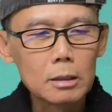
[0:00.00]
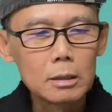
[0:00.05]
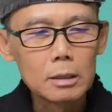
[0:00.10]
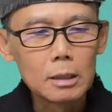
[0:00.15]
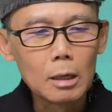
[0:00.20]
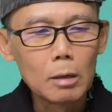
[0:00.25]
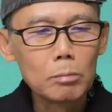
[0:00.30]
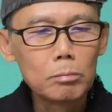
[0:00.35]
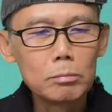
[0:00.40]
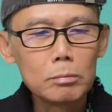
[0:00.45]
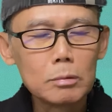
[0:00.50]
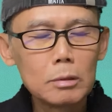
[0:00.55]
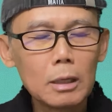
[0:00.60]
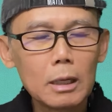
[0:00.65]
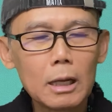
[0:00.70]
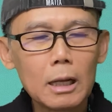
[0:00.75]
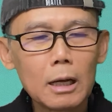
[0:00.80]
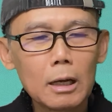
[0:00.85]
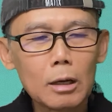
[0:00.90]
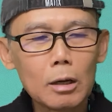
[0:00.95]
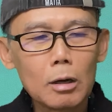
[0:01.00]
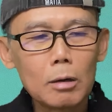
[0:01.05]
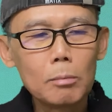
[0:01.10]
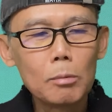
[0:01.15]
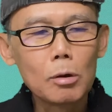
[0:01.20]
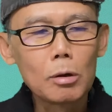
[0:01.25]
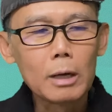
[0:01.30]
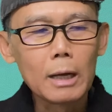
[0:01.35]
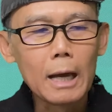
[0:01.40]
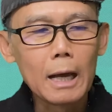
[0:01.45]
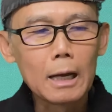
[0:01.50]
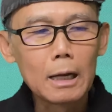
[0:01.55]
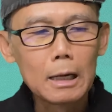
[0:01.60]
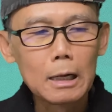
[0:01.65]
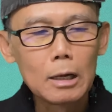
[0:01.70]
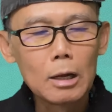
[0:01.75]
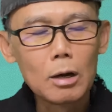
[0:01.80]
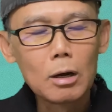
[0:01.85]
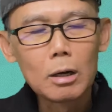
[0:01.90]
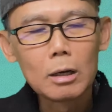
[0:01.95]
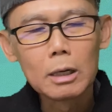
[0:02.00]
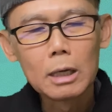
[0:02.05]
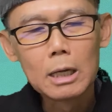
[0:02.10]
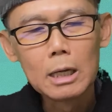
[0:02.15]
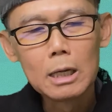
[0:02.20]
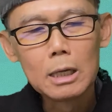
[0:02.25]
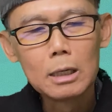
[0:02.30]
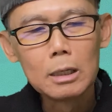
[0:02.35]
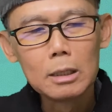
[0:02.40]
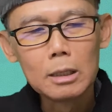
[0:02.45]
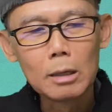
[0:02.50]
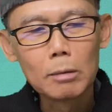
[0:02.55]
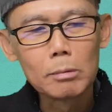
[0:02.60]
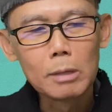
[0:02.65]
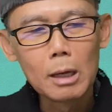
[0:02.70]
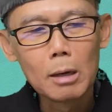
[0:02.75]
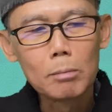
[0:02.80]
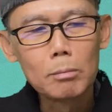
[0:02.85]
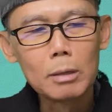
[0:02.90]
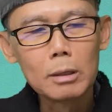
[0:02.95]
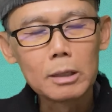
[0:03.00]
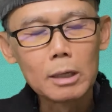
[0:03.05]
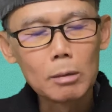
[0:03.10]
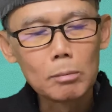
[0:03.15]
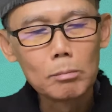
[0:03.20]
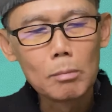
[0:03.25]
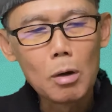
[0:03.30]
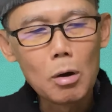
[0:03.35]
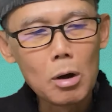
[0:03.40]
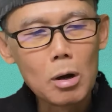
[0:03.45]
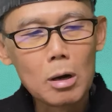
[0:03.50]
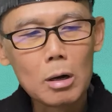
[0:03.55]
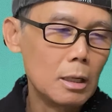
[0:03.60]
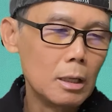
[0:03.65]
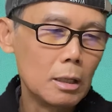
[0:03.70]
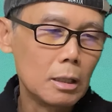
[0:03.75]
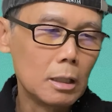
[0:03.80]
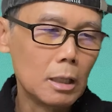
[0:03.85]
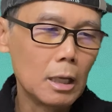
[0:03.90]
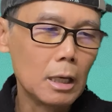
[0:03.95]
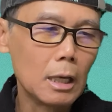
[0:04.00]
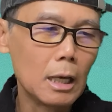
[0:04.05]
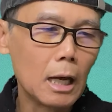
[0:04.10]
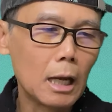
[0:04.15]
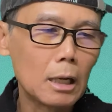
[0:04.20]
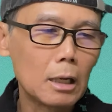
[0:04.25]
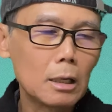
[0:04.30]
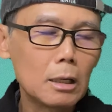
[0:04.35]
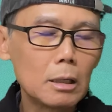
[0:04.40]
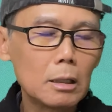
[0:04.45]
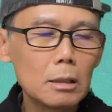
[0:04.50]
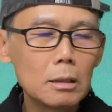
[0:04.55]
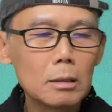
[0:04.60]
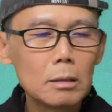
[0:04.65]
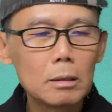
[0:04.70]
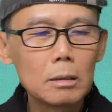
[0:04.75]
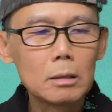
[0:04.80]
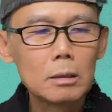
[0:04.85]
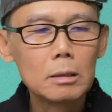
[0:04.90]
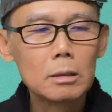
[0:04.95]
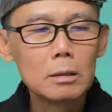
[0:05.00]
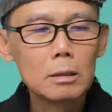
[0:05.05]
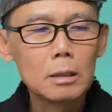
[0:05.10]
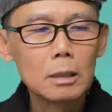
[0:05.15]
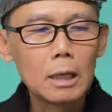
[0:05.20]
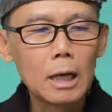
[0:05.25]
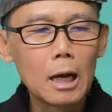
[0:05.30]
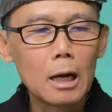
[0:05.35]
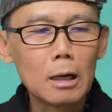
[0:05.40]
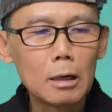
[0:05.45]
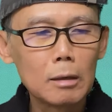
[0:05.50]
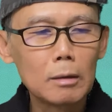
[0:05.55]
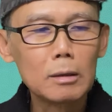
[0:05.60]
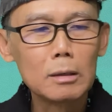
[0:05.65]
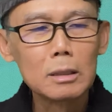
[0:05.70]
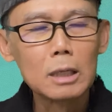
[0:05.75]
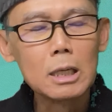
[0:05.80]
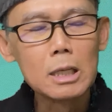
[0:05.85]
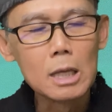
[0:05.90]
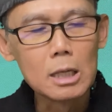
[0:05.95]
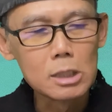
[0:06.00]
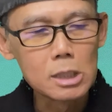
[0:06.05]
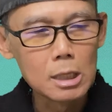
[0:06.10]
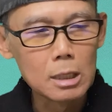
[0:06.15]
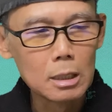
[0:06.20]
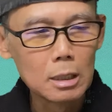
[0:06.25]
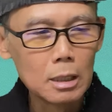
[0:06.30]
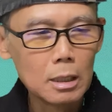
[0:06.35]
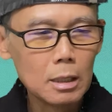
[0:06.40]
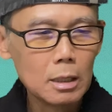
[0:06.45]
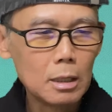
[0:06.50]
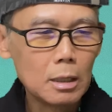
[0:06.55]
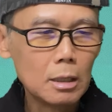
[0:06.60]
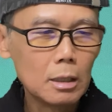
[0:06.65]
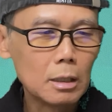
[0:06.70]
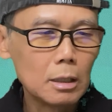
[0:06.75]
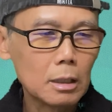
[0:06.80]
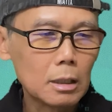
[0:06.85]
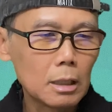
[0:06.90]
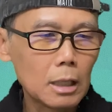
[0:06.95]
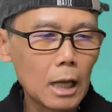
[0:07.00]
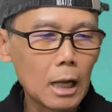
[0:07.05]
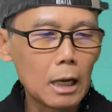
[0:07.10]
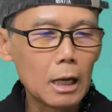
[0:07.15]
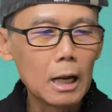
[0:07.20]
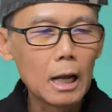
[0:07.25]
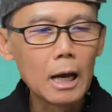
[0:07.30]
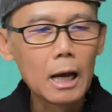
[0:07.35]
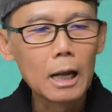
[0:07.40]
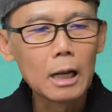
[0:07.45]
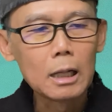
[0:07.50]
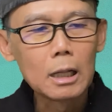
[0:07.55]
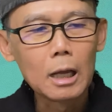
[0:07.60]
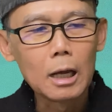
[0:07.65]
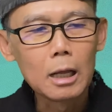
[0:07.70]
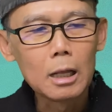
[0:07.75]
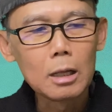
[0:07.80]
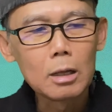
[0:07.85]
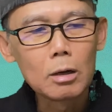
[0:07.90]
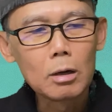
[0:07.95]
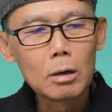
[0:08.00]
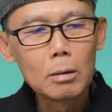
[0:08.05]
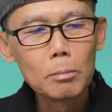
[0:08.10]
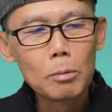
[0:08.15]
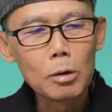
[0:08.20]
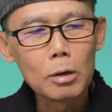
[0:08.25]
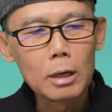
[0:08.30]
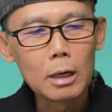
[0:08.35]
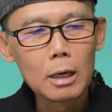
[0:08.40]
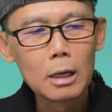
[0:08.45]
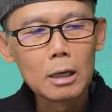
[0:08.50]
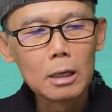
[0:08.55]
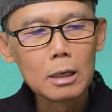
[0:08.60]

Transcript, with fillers: trong là có một cái anh đó đi vòng vòng ở trong mall thì anh cần đi vệ sinh. Thành ra anh thấy có một cái